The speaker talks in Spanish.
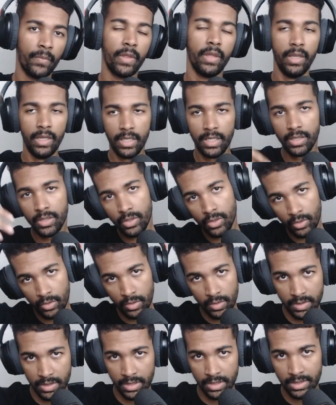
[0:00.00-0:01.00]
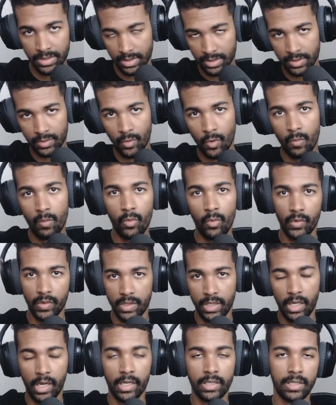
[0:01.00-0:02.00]
y entonces es como
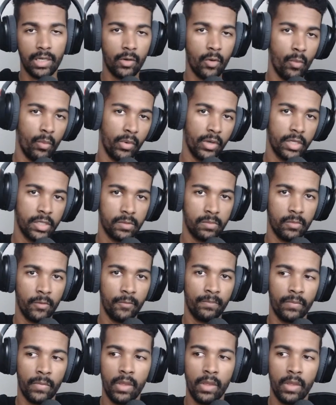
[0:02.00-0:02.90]
llegas al comunismo.